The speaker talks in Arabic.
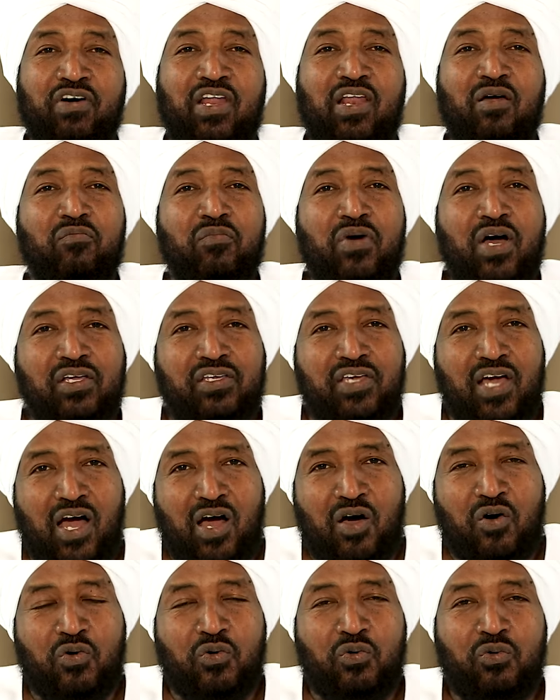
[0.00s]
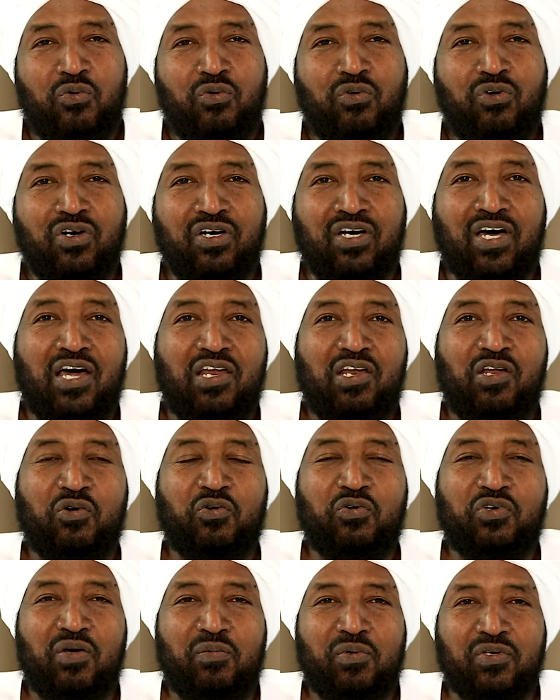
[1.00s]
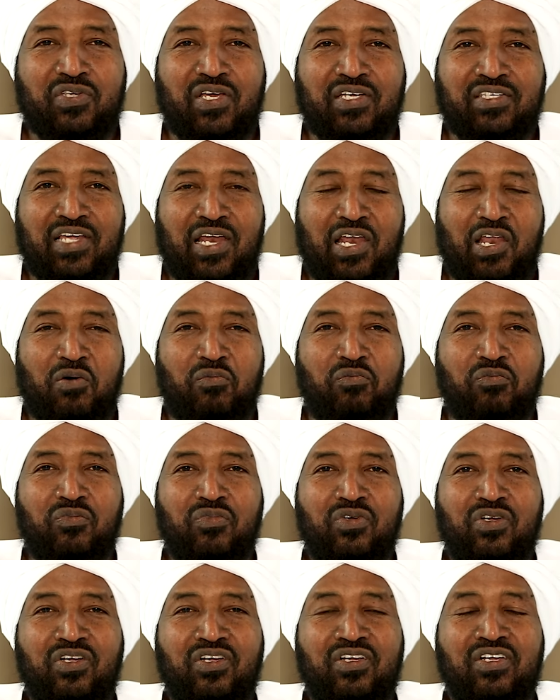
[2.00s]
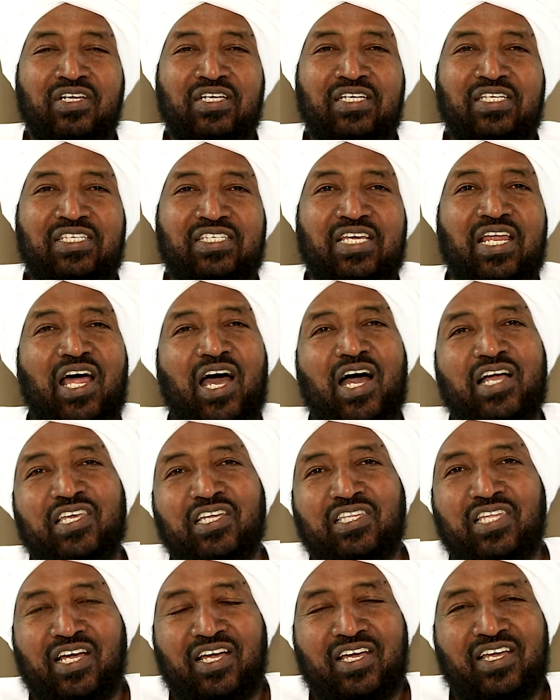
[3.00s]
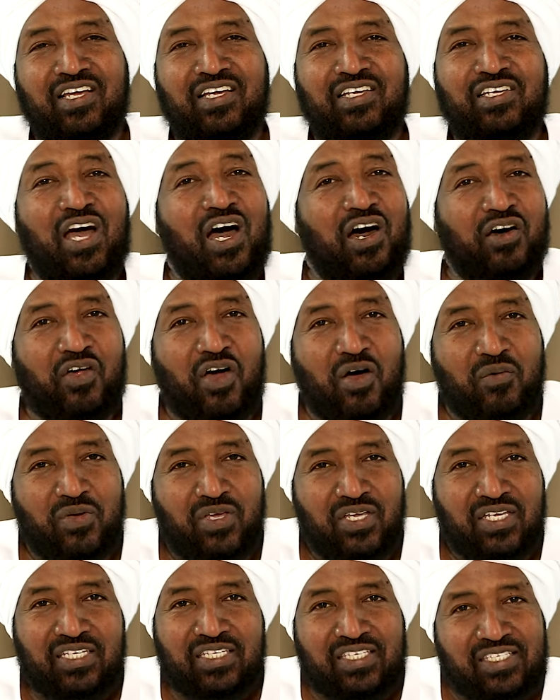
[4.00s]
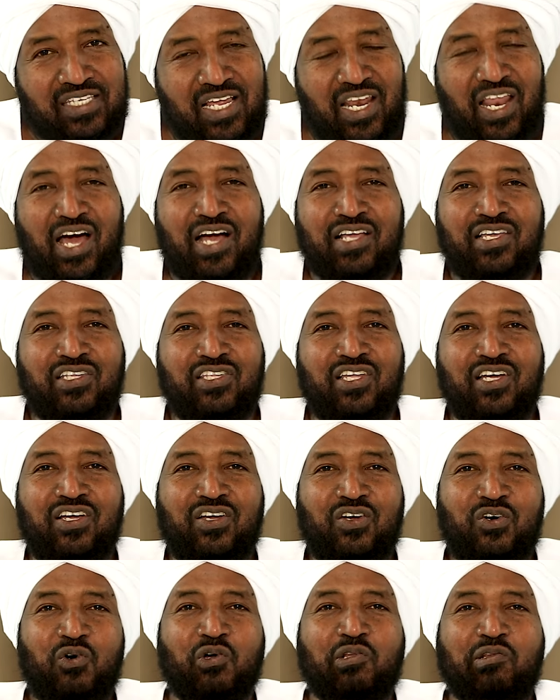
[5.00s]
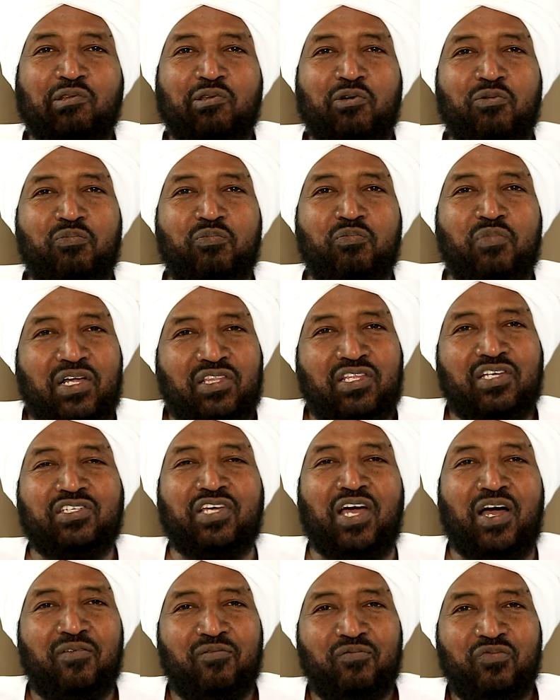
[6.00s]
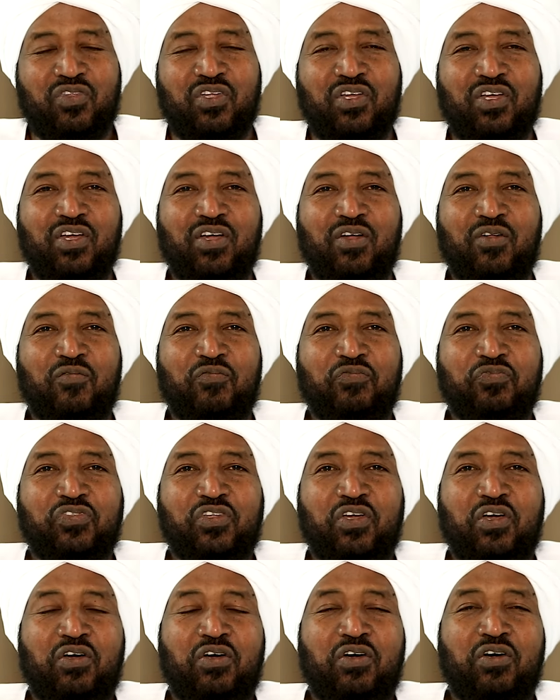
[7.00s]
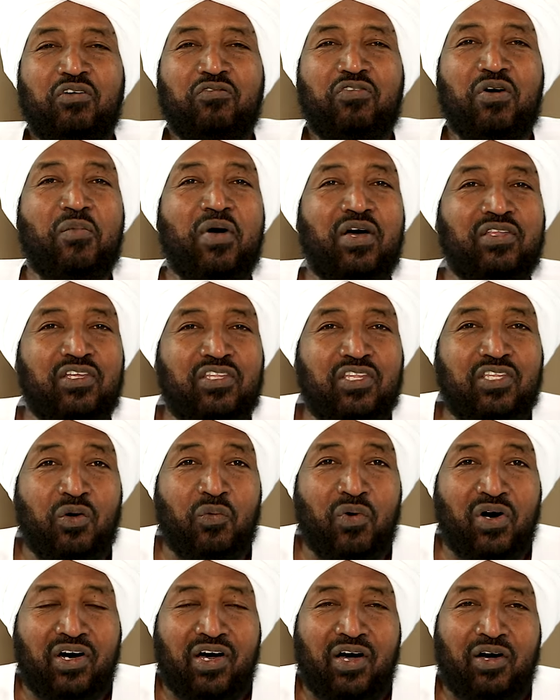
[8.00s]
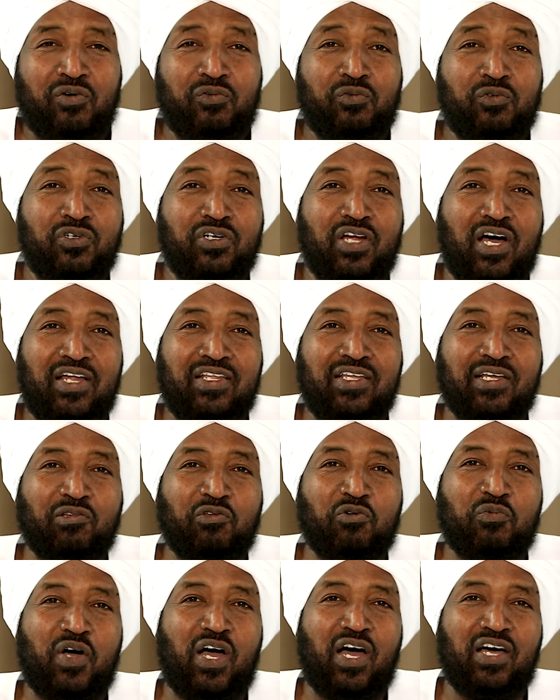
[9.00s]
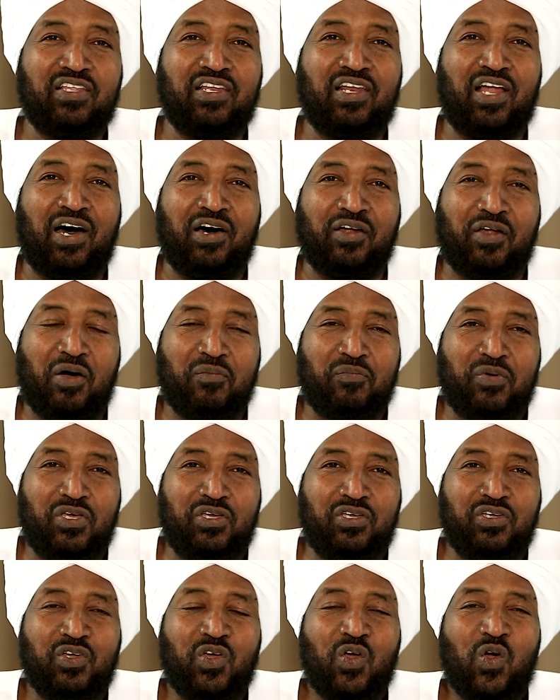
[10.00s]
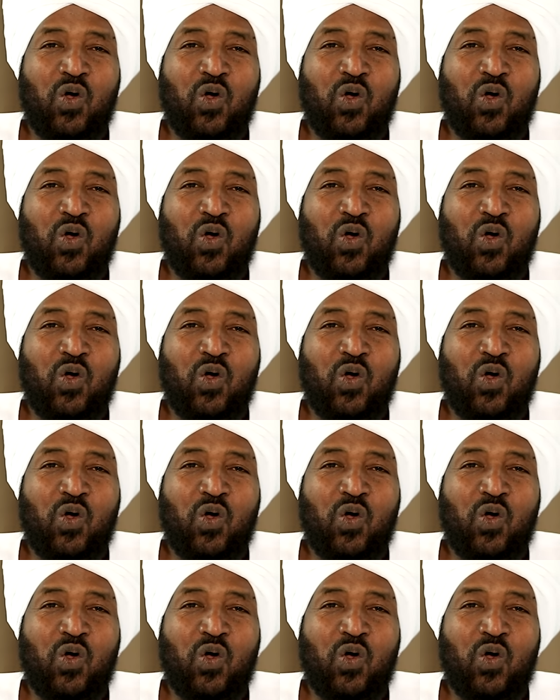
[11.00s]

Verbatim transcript: فلما جاءه قال له النبي صلى الله عليه وسلم سل حاجتك يا اعرابي سل حاجتك اطلب ما تشاء فماذا تتوقعون ان يطلب هذا الاعرابي